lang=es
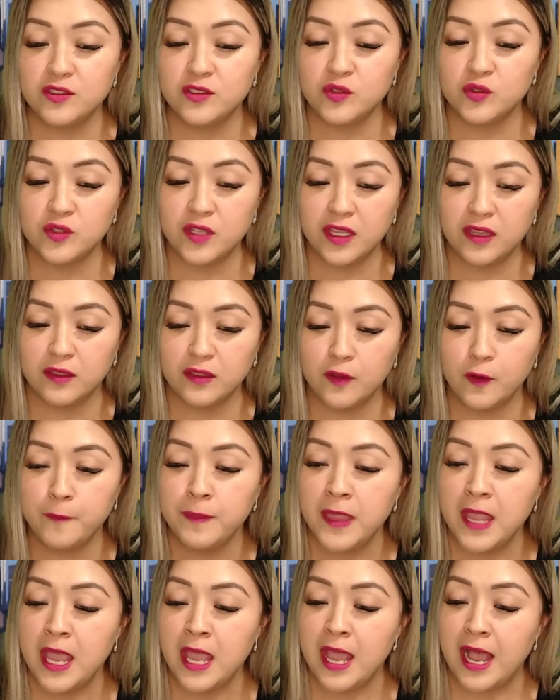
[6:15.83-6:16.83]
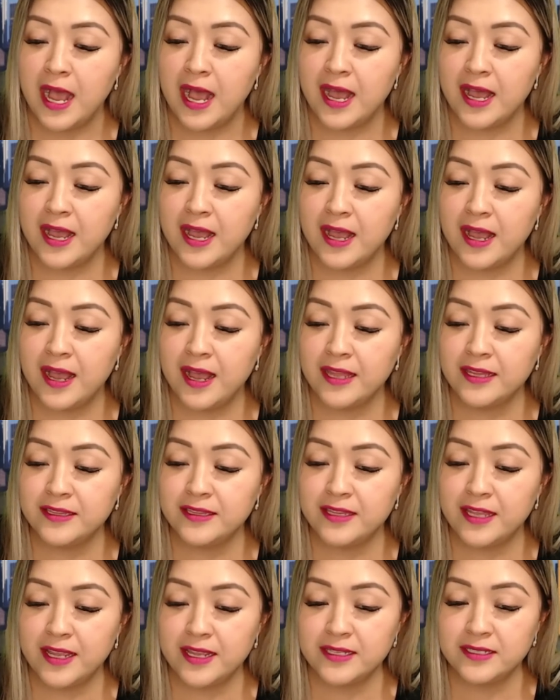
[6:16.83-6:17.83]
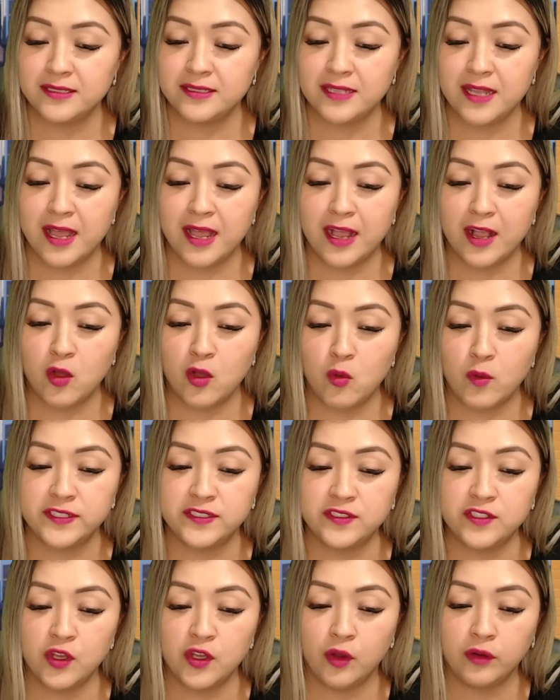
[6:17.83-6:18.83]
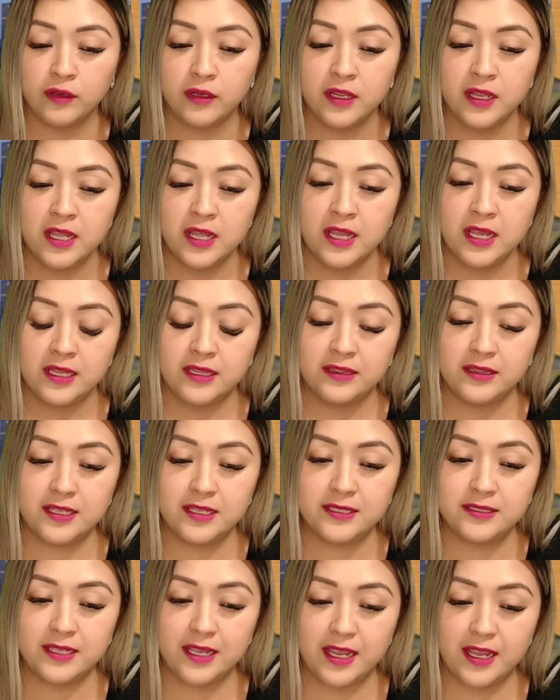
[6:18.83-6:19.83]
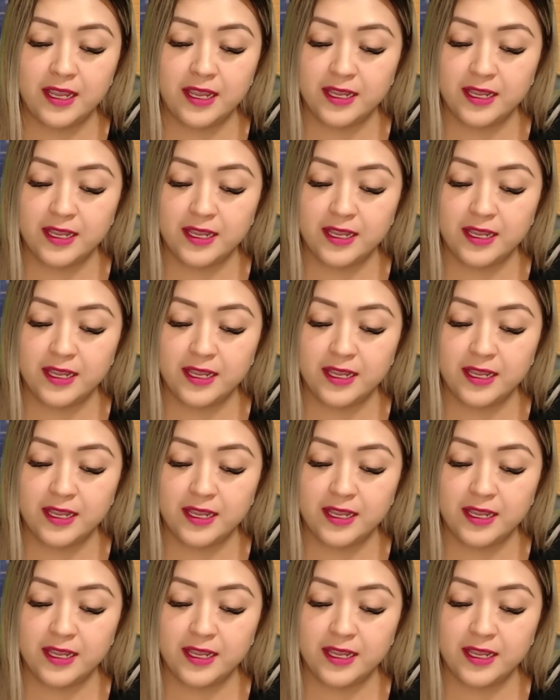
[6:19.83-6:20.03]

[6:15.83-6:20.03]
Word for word: usted, ¿no? ante esta cuestión. Dice